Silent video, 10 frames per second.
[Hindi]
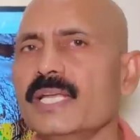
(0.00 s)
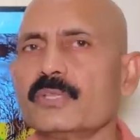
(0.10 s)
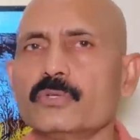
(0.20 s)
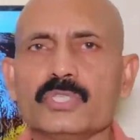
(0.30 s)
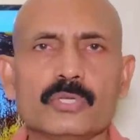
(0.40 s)

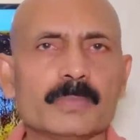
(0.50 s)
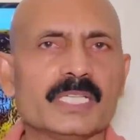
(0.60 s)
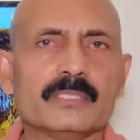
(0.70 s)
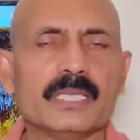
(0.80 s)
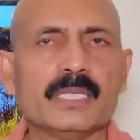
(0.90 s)
एक दो दिनों में
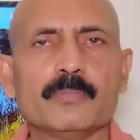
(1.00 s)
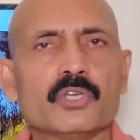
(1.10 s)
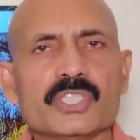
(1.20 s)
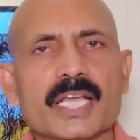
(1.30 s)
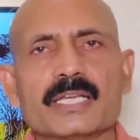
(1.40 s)
ही दिल्ली
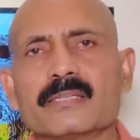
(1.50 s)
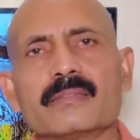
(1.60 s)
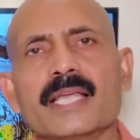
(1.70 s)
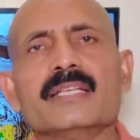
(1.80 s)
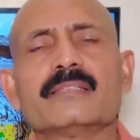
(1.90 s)
पहुँच जाएगा
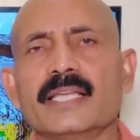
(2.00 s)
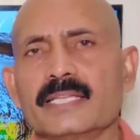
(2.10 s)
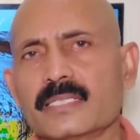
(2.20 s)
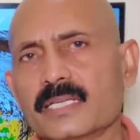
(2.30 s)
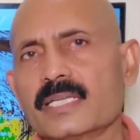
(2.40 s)
सत्ताईस
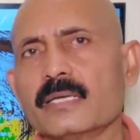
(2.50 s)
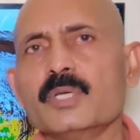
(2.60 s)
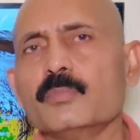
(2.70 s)
तारीख तक की हमें